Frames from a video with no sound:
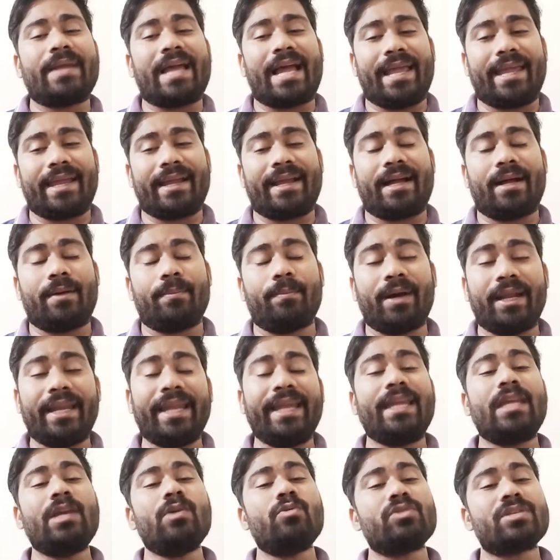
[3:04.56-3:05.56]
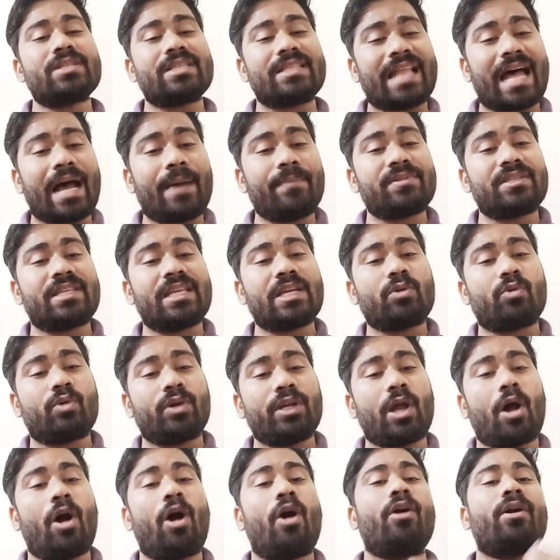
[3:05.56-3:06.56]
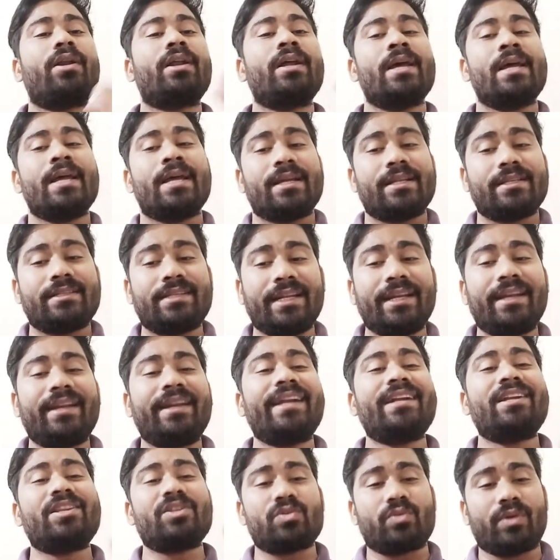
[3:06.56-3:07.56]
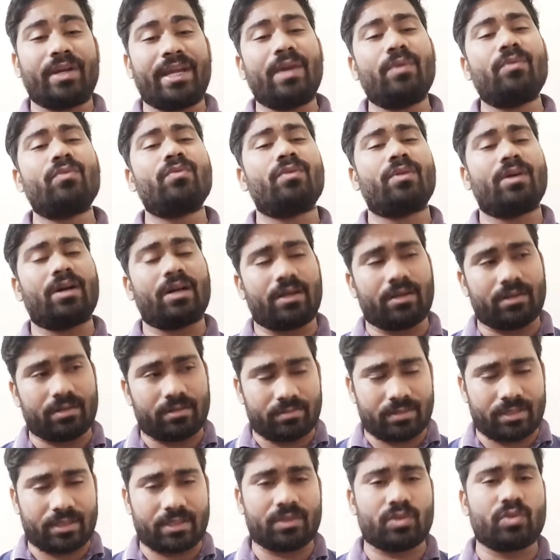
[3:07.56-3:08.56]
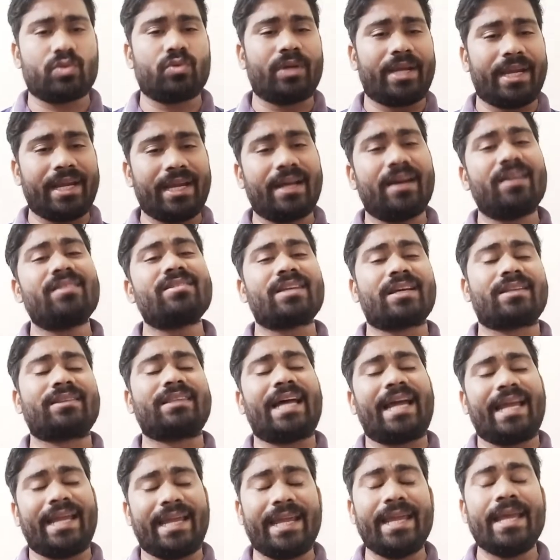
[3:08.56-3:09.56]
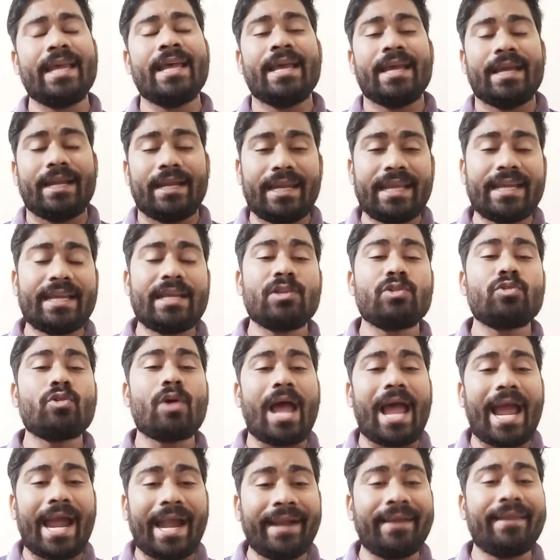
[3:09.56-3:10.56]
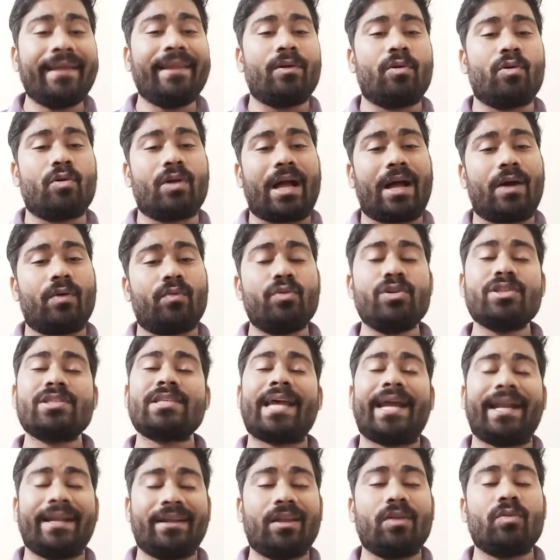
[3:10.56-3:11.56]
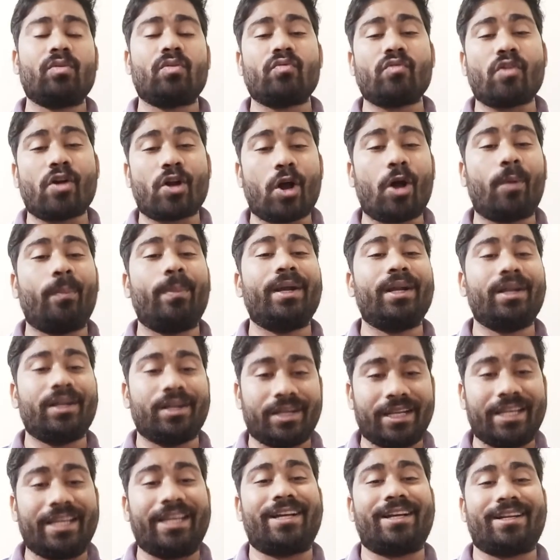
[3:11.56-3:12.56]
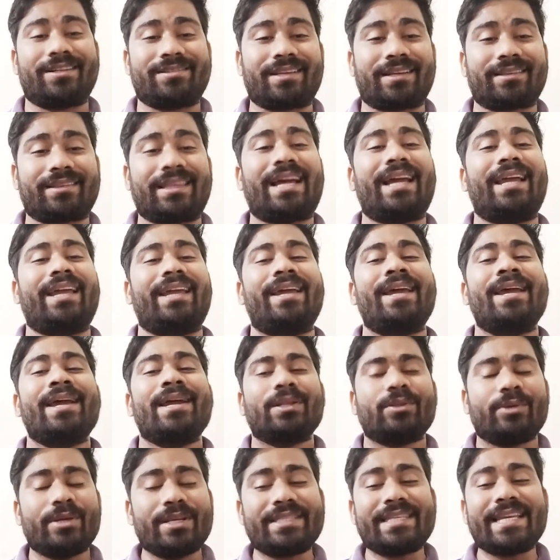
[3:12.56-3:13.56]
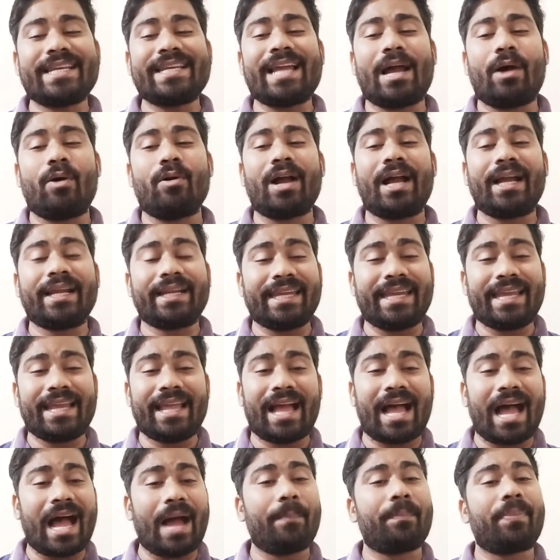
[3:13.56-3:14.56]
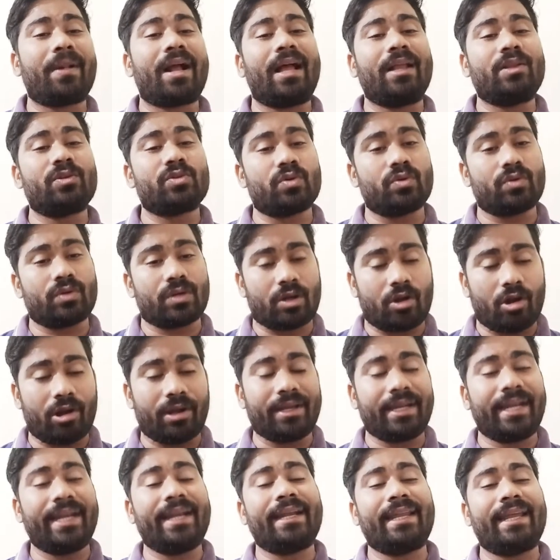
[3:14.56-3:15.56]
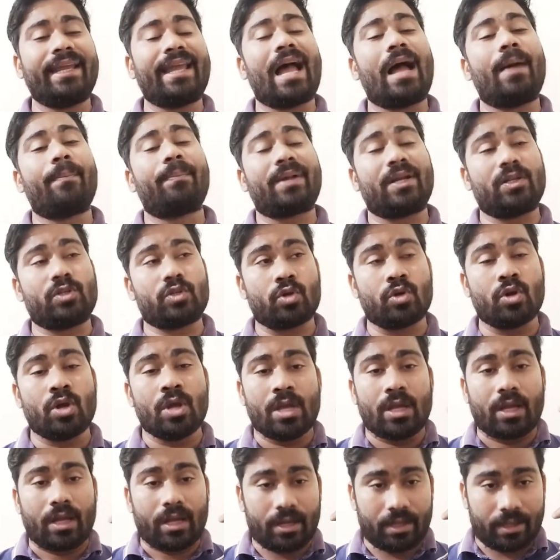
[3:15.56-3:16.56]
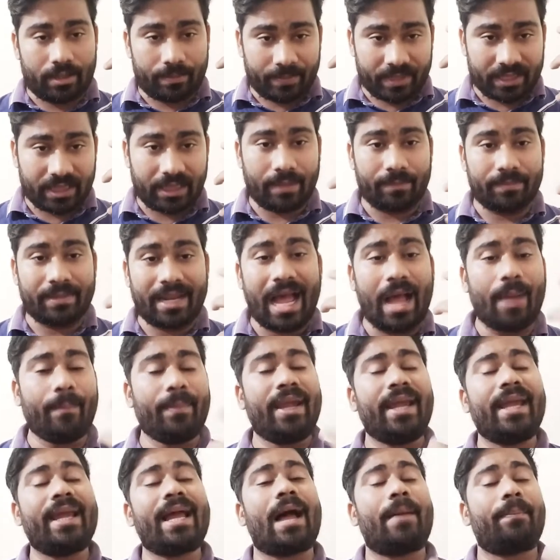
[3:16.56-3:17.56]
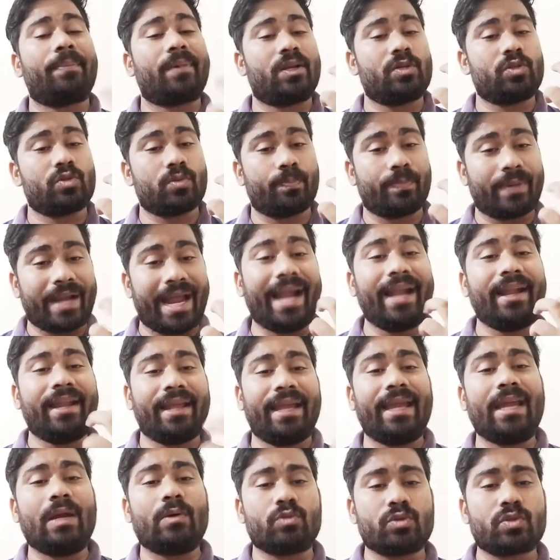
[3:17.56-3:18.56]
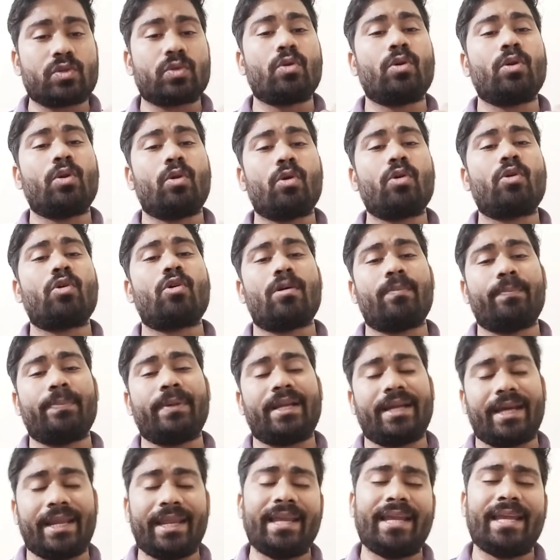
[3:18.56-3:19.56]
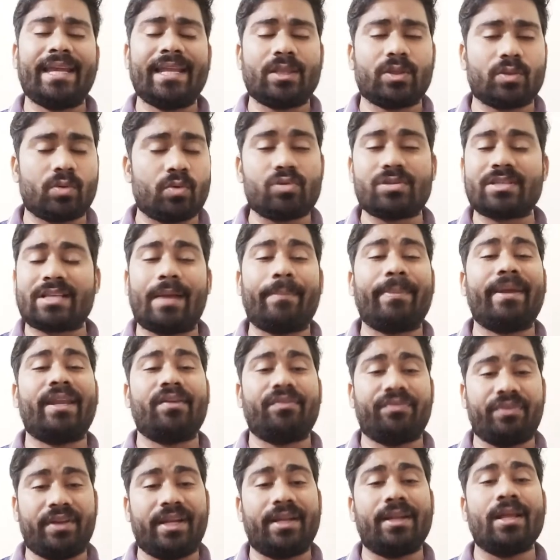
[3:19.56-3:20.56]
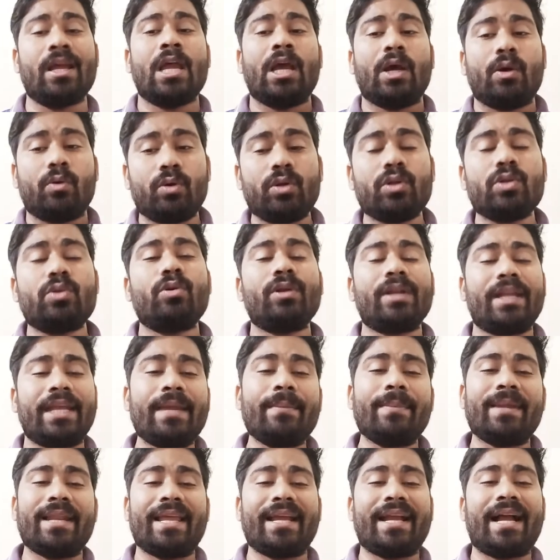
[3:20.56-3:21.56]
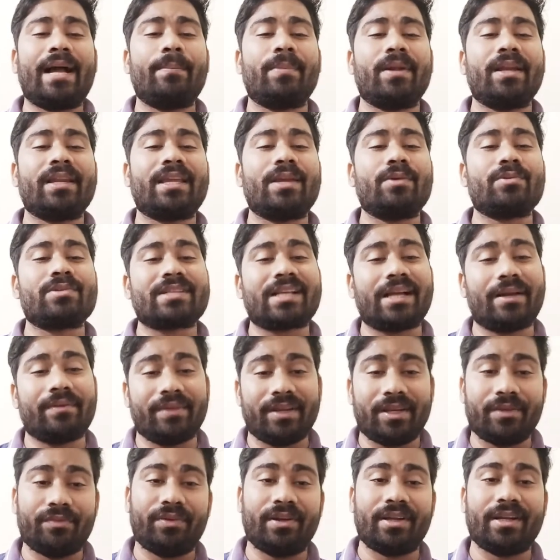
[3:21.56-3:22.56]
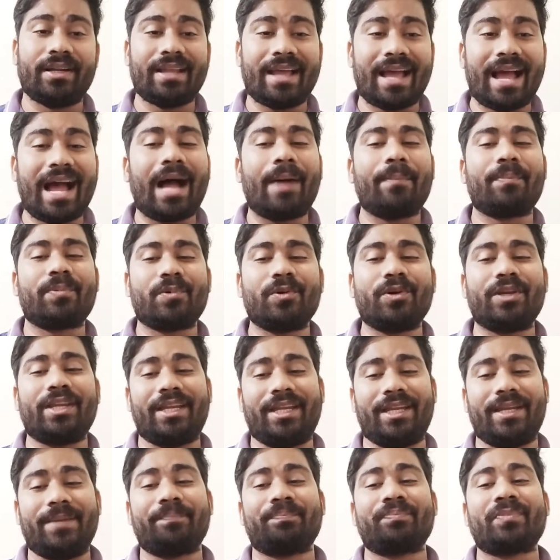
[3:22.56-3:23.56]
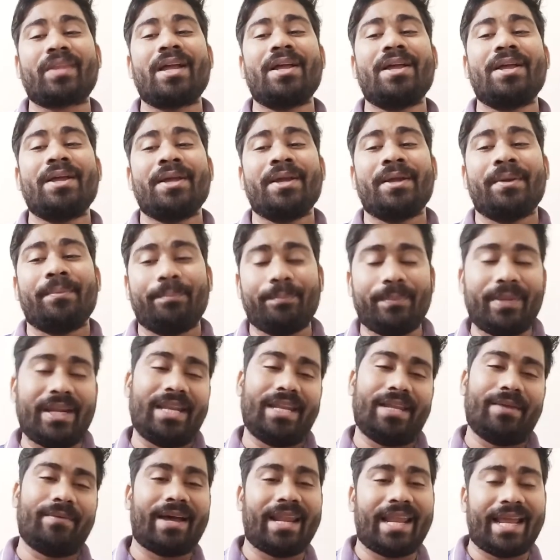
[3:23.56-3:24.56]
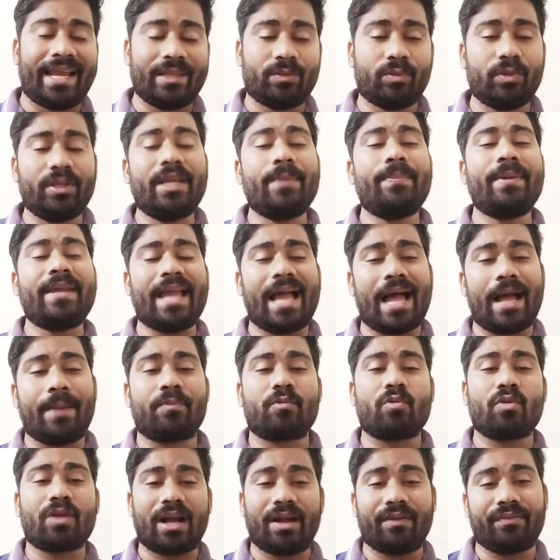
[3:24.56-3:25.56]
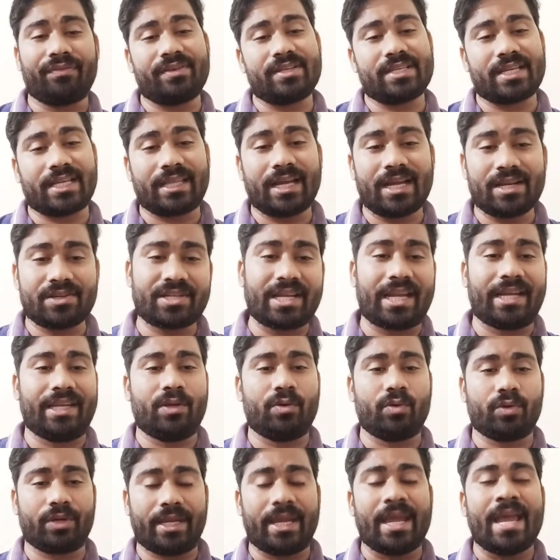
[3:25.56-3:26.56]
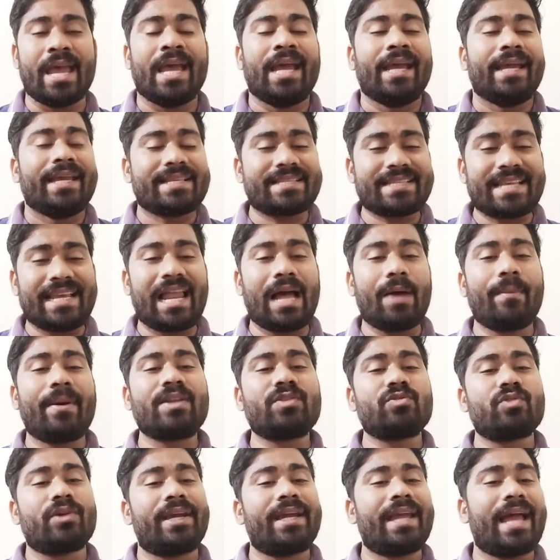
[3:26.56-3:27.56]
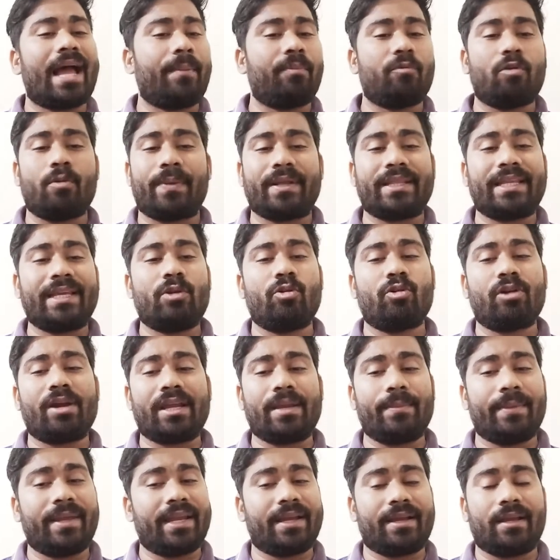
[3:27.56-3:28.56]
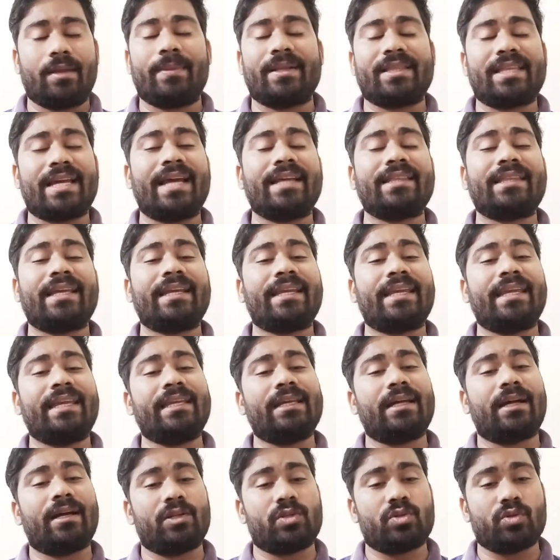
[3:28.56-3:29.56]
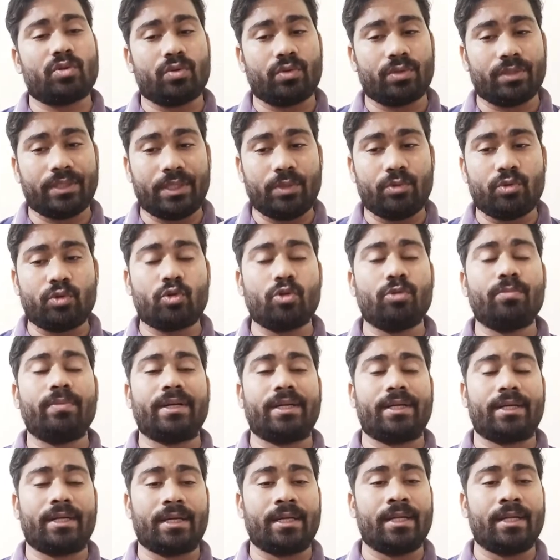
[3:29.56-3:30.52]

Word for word: में आएगा भले ही उस नाम से कोई और जनरेट जो है जो है कर सकता है लेकिन जो हैंडल होगा उस हैंडल को वो कॉपी नहीं कर सकता है तो इससे क्या होगा कि आपका जो कंटेंट है आपका जो आ, मतलब नाम है आपका जो ब्रांड है उसको लोग कॉपी करेंगे तो उसका बेनिफिट उनको नहीं मिलेगा बल्कि उसका बेनिफिट आपको ही मिलने वाला है तो ये भी आपको काफ़ी ज़्यादा आसानी होगी इसके अलावा जो है आपको पता ही होगा कि मैंने कल बताया था कि जो यूट्यूब